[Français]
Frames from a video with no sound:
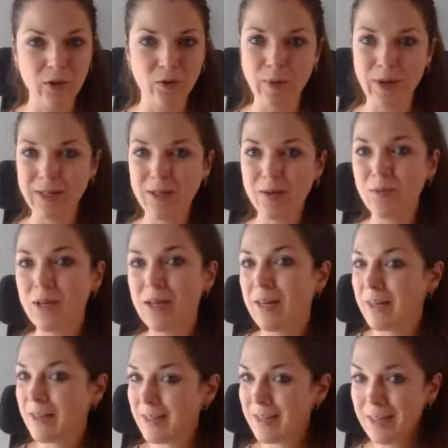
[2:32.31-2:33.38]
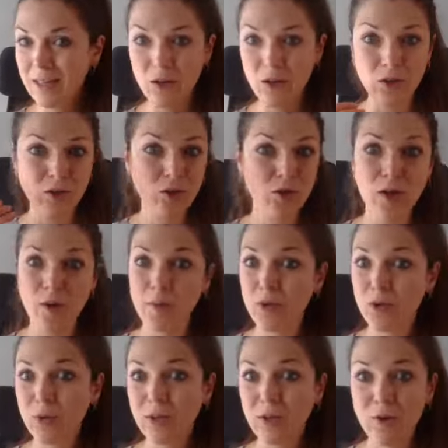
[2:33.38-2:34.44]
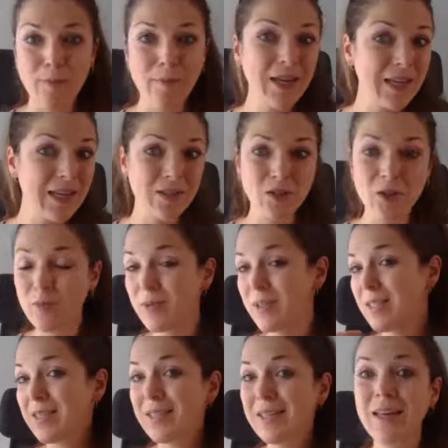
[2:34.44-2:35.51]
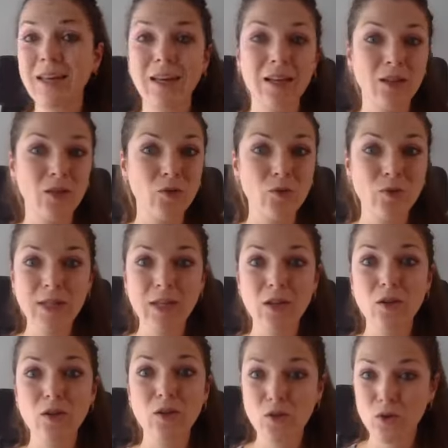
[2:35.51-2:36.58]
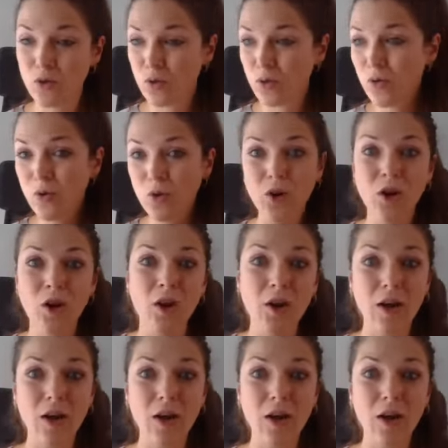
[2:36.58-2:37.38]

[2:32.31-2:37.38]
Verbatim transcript: Donc, par exemple, si euh, tu as besoin de magnésium, si tu sais que tu